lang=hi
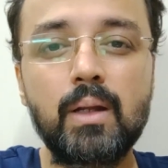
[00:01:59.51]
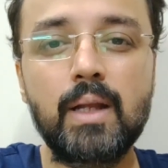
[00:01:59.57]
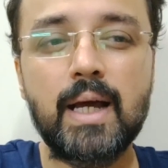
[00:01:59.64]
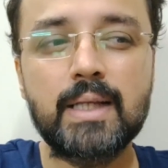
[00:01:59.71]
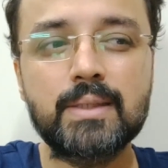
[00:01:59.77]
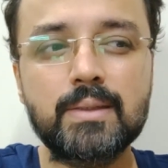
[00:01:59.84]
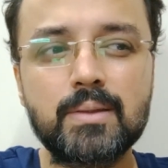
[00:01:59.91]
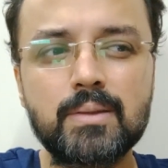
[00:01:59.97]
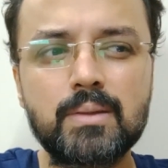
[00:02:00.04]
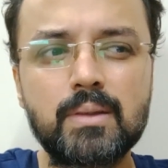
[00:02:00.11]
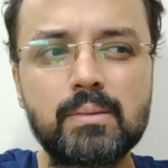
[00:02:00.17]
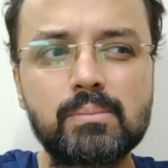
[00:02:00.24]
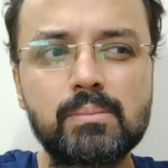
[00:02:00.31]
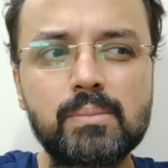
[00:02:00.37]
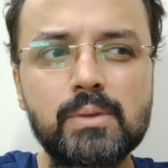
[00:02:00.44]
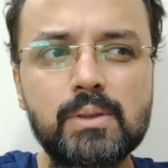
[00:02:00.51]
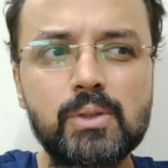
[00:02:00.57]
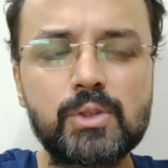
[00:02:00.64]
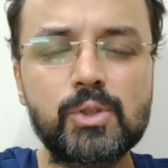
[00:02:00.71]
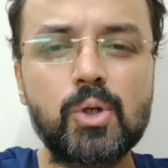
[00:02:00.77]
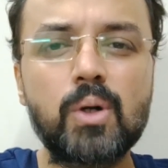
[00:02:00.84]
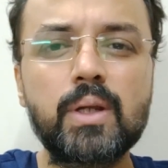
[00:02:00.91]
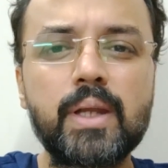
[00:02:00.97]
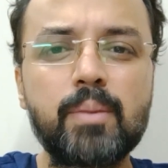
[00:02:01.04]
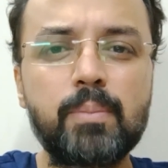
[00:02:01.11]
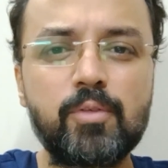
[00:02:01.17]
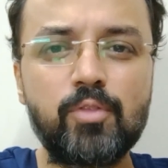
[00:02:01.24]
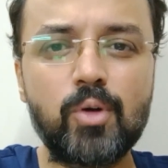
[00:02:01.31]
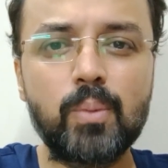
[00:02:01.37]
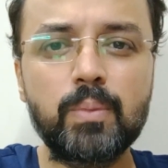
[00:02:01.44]
लास्ट स्टॉक ने
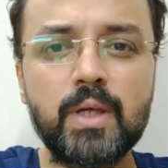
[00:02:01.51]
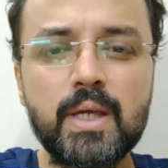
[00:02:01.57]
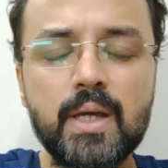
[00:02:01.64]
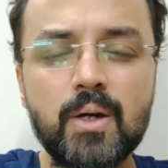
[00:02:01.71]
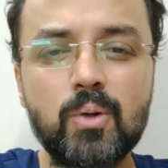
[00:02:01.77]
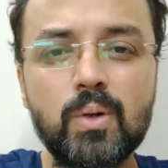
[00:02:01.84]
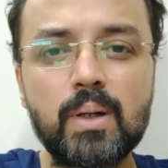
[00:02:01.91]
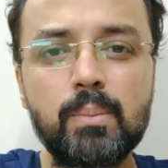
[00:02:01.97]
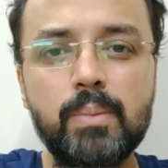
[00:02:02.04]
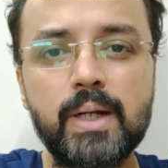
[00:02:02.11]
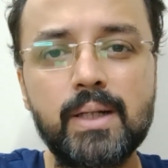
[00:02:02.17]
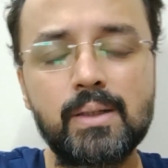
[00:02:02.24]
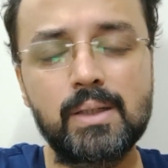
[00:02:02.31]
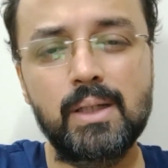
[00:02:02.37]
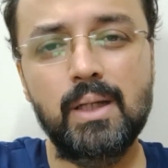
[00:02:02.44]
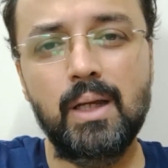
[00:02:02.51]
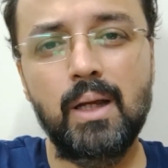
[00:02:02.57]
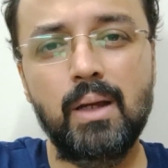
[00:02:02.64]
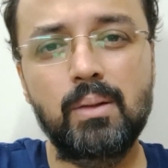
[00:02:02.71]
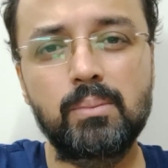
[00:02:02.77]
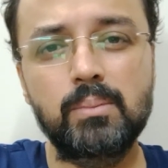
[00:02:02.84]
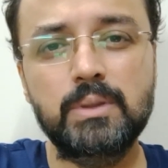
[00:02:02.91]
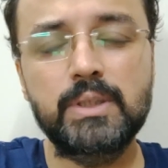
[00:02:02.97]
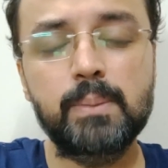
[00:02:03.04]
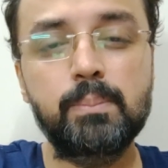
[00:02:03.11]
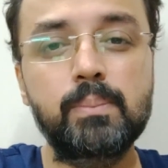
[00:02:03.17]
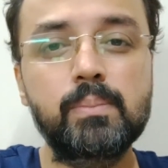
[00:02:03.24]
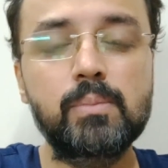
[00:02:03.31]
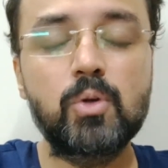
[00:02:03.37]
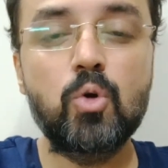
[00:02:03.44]
परफॉर्म किया होगा बट जब
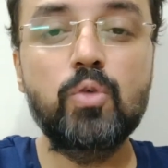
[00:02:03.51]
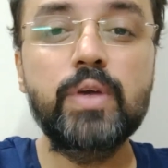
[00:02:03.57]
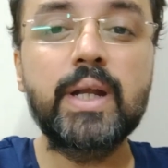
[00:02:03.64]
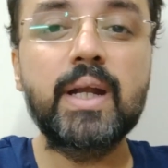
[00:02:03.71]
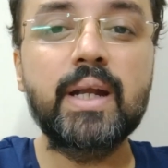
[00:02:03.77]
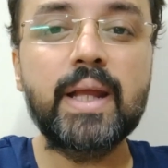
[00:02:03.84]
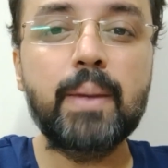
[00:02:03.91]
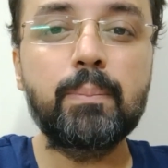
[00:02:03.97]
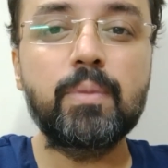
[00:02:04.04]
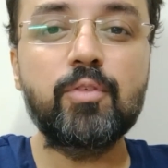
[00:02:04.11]
कोविड के टाइम